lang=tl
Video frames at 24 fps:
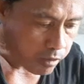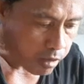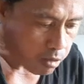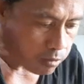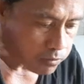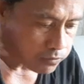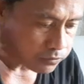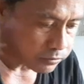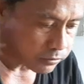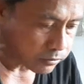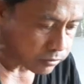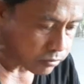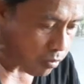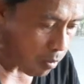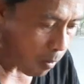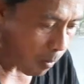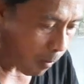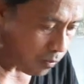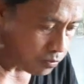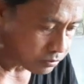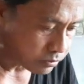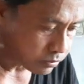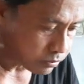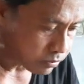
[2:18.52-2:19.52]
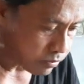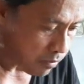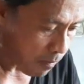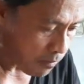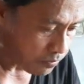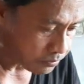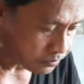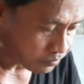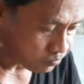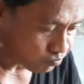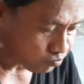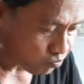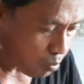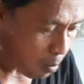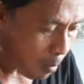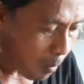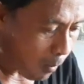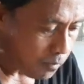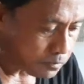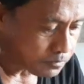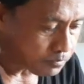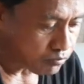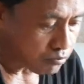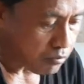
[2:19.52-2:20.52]
basta nga nira, nga nira
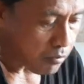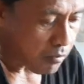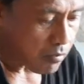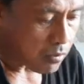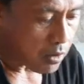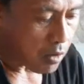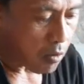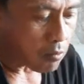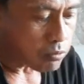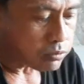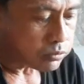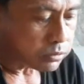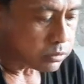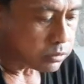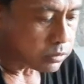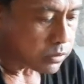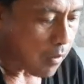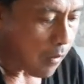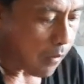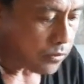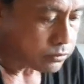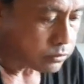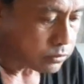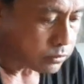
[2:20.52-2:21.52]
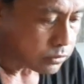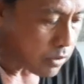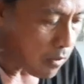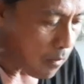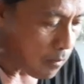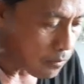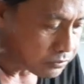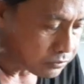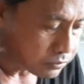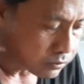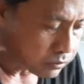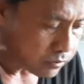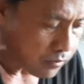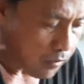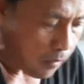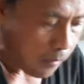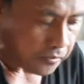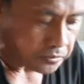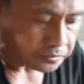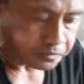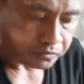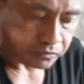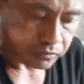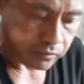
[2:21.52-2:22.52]
maglutok manok. Chili
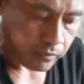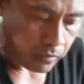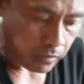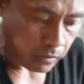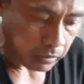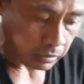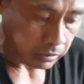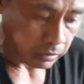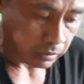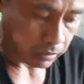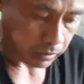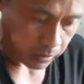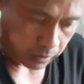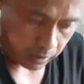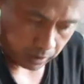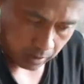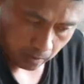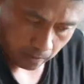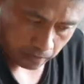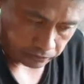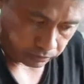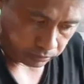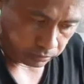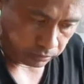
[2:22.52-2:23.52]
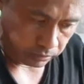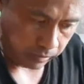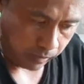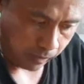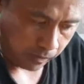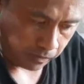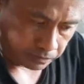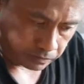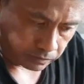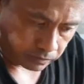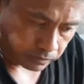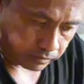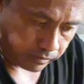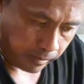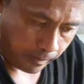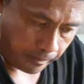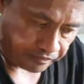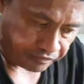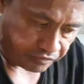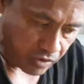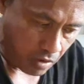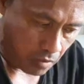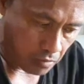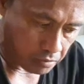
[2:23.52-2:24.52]
dadon. Tuyo,
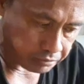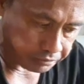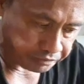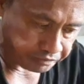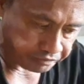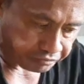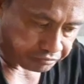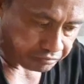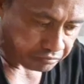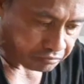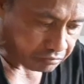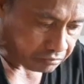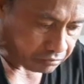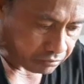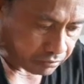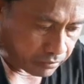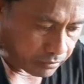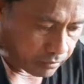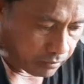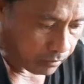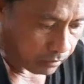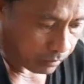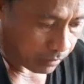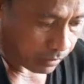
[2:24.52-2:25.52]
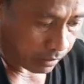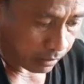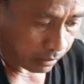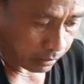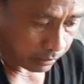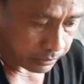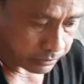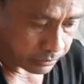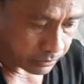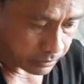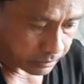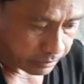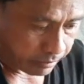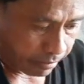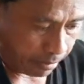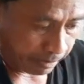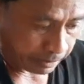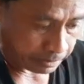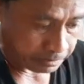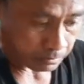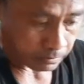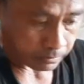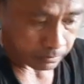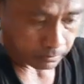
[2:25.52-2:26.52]
limon sito, tapos
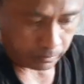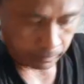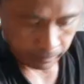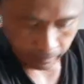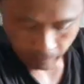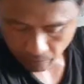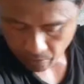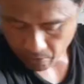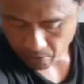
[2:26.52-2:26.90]
lamian na kado